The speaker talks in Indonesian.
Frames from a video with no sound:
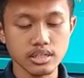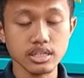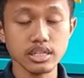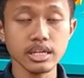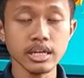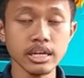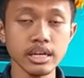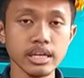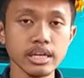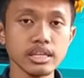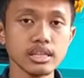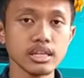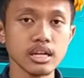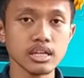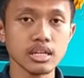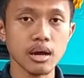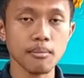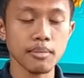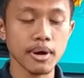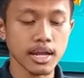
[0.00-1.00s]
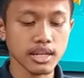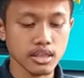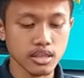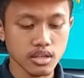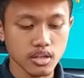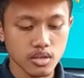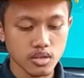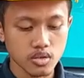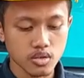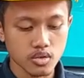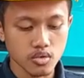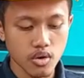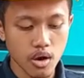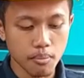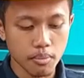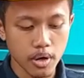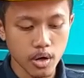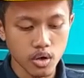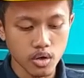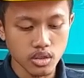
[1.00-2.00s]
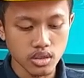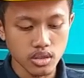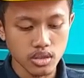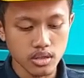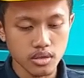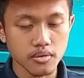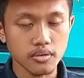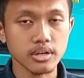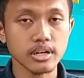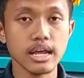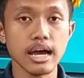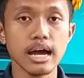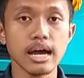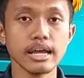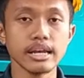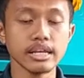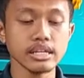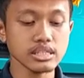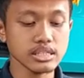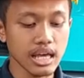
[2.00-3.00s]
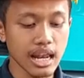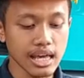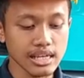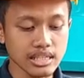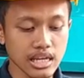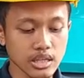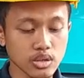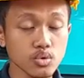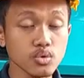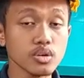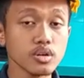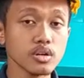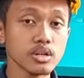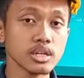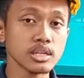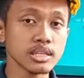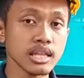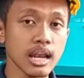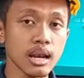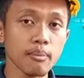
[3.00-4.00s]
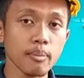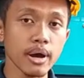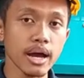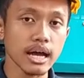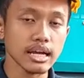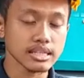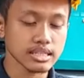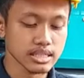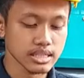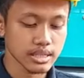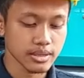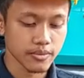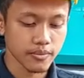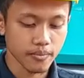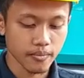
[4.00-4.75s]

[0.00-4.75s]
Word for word: di sini ini terdapat dua baut Nah, ini salah satu kita lepas.